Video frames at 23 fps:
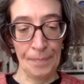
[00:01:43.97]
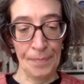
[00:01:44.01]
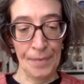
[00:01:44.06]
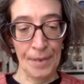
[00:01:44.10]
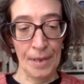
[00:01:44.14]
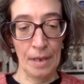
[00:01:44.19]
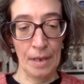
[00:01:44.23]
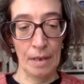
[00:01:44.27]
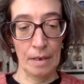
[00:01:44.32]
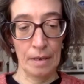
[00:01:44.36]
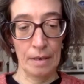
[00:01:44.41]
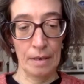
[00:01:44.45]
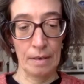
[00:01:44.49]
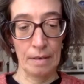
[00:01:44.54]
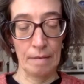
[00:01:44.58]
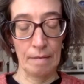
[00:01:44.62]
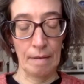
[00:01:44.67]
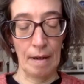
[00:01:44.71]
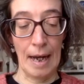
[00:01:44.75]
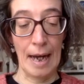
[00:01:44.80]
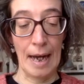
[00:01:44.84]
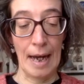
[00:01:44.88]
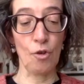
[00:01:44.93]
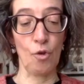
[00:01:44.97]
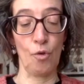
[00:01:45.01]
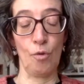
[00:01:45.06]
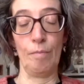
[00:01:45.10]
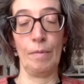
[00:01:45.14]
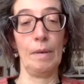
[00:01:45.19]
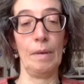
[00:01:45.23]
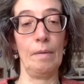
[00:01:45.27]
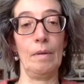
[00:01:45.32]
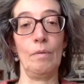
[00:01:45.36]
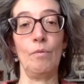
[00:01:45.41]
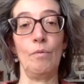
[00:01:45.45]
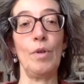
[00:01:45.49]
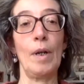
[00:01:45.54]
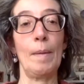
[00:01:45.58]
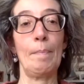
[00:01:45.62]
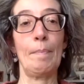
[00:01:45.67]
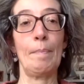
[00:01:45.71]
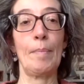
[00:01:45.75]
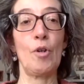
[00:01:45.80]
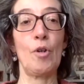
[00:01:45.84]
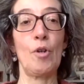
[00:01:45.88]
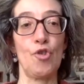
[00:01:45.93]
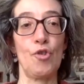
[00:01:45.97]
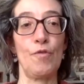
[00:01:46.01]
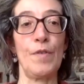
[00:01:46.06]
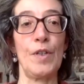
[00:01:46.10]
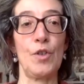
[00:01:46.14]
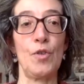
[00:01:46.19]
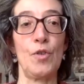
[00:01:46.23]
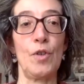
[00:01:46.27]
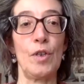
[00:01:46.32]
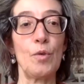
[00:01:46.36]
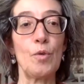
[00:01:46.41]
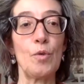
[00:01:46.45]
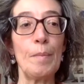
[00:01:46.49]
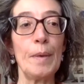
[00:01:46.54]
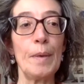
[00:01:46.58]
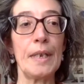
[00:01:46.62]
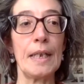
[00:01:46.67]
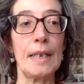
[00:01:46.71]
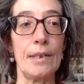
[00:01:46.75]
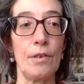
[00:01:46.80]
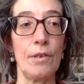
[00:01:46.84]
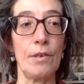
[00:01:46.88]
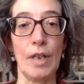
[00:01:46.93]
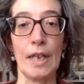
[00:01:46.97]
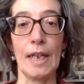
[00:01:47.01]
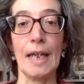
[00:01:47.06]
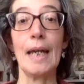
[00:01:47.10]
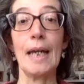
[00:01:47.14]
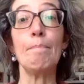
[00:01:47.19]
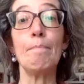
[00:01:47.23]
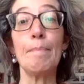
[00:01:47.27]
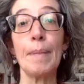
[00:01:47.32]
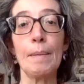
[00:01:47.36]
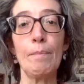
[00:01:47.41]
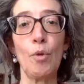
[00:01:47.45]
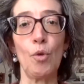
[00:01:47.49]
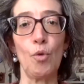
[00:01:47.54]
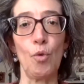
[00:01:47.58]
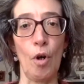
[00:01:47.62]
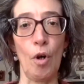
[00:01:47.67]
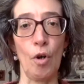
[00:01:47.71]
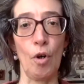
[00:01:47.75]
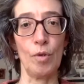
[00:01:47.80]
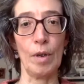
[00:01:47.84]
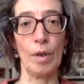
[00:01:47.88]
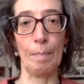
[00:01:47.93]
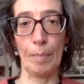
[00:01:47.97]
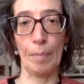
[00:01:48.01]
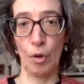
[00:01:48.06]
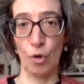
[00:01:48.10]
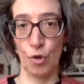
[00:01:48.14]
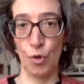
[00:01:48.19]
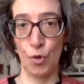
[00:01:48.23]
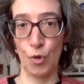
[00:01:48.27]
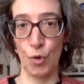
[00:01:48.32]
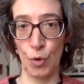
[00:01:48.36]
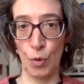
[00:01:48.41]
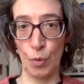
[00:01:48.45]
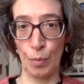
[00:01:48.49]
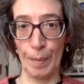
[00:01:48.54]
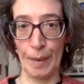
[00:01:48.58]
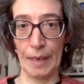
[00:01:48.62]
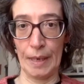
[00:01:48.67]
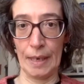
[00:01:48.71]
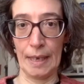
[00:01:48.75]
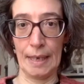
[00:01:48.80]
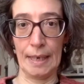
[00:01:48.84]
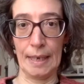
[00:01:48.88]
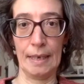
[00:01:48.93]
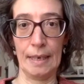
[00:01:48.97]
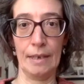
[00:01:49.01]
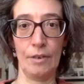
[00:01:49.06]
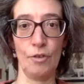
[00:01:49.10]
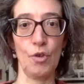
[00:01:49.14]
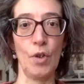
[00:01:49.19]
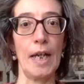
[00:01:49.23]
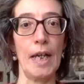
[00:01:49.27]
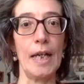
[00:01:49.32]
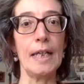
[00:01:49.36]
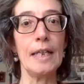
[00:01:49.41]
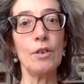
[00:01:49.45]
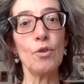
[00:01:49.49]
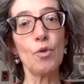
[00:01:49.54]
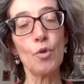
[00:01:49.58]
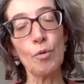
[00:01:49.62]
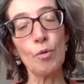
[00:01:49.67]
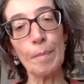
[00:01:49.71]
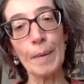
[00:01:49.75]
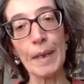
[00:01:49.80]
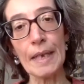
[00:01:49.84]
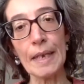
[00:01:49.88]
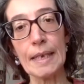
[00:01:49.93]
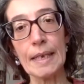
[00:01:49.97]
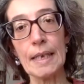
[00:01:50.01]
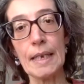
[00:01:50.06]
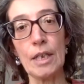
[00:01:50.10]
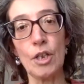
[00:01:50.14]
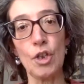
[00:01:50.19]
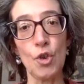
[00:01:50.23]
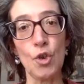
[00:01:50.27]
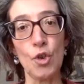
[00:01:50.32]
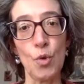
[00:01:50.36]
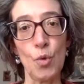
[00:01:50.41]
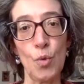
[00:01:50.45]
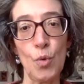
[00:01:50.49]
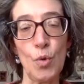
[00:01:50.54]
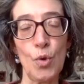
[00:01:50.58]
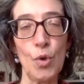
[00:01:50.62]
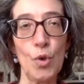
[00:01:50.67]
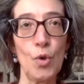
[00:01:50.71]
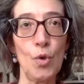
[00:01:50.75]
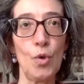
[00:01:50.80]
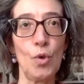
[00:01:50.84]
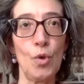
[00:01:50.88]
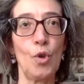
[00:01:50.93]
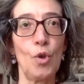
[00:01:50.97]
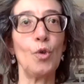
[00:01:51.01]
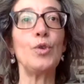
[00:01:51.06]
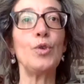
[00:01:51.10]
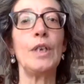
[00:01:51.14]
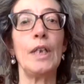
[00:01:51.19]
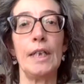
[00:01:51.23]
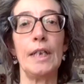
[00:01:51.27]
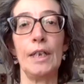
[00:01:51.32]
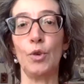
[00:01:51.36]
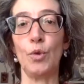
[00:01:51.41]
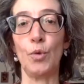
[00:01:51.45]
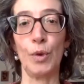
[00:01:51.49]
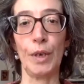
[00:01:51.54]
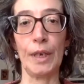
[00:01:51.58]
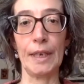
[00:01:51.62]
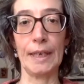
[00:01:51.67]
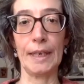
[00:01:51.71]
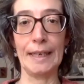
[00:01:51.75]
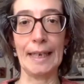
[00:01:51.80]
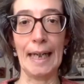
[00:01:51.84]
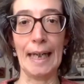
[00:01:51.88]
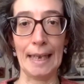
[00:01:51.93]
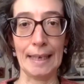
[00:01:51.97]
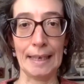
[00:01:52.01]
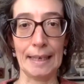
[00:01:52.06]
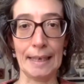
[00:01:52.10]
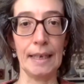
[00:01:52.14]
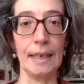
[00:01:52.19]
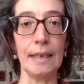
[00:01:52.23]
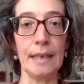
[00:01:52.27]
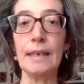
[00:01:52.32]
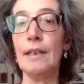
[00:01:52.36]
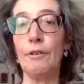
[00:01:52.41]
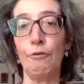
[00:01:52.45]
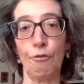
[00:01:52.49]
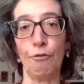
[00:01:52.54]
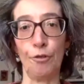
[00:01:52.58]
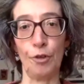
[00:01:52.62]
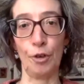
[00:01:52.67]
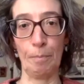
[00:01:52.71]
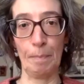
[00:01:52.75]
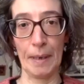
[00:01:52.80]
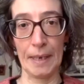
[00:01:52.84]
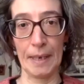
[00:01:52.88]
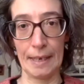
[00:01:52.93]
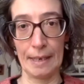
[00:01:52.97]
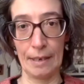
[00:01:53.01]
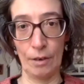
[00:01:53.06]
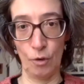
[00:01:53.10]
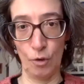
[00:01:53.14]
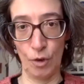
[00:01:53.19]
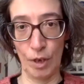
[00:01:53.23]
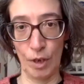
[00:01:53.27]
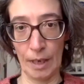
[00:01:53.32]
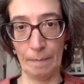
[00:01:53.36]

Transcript: eh, hanno un approccio verso la documentazione che è in primo luogo un approccio strumentale, cioè i documenti sono contenitori di dati, di informazioni.